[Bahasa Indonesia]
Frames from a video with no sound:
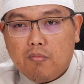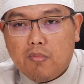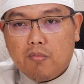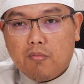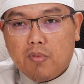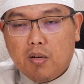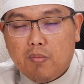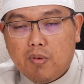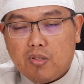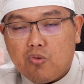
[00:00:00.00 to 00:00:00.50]

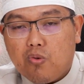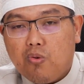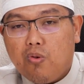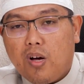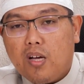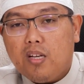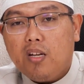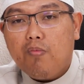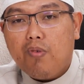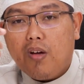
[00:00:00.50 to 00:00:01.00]
mal mas'ul
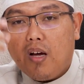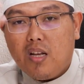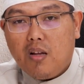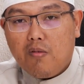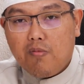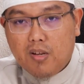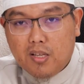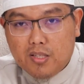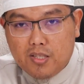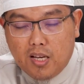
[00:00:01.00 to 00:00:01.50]
an nabi
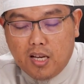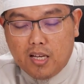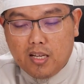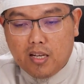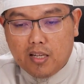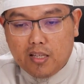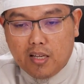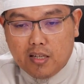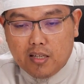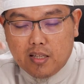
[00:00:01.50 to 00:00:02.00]
min
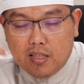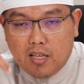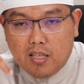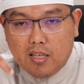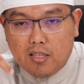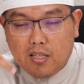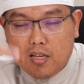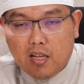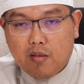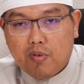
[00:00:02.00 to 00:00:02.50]
sa'il yang
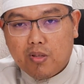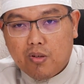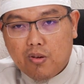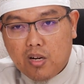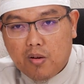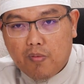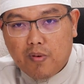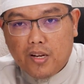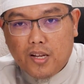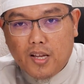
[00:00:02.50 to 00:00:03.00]
ditanya tidak lebih tahu
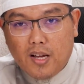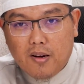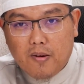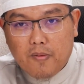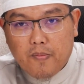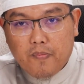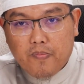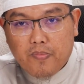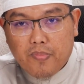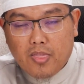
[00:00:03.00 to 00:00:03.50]
daripada yang
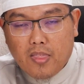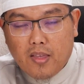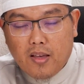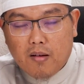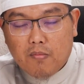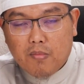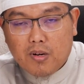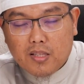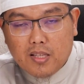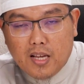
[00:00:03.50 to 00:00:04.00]

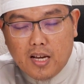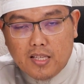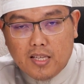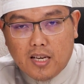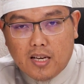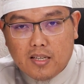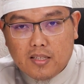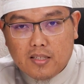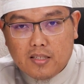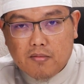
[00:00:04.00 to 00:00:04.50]

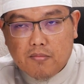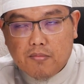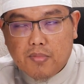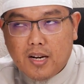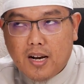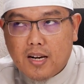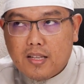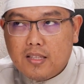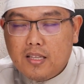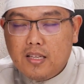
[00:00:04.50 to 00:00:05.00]
bertanya.
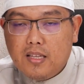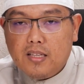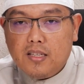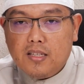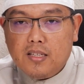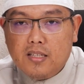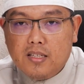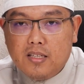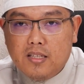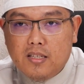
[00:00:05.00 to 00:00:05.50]
Berarti
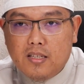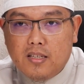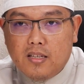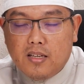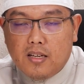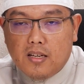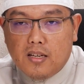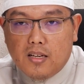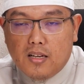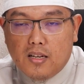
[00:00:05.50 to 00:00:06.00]

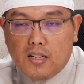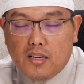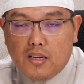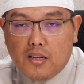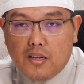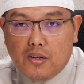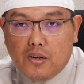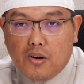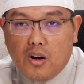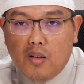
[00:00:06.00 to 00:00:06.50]

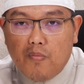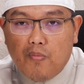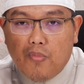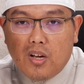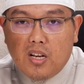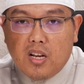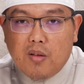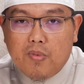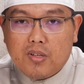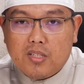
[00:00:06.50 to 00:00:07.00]
uh, gaib
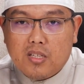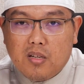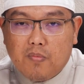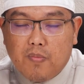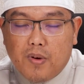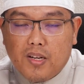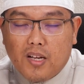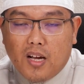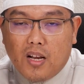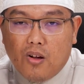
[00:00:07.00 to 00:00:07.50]
mengenai masa
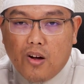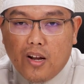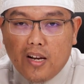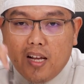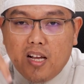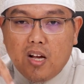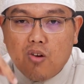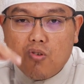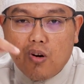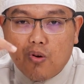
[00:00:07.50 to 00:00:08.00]
depan. Kalau ada
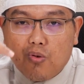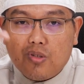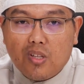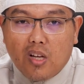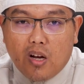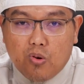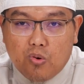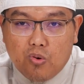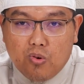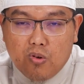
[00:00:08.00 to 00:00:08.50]
yang ngaku
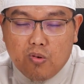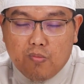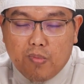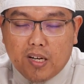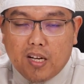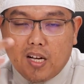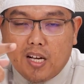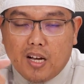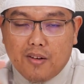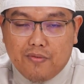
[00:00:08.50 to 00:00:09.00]
tahu,
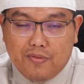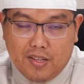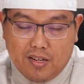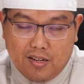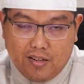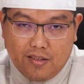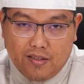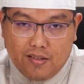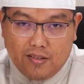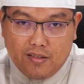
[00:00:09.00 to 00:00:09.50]
maka kafir.
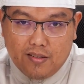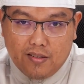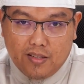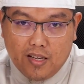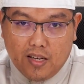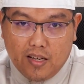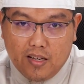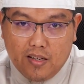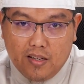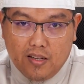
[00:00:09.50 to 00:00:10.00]

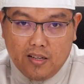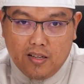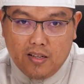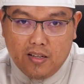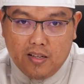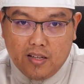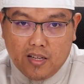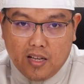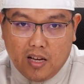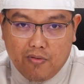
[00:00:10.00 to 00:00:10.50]
Ya.
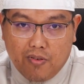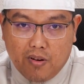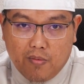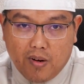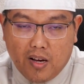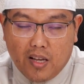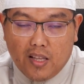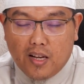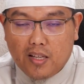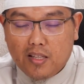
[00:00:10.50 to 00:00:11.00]
Kafir.
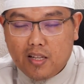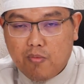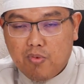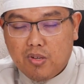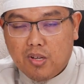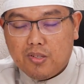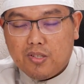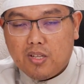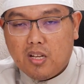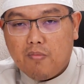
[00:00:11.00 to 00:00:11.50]
Makanya kata Nabi
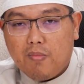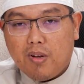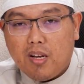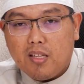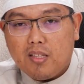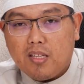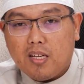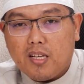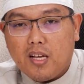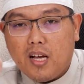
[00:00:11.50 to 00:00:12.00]
sallallahu alaihi wasallam, "Man
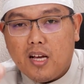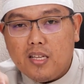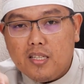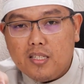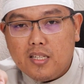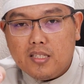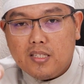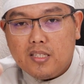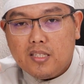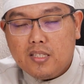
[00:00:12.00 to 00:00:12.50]

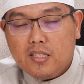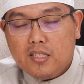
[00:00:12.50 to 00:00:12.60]
atakahinan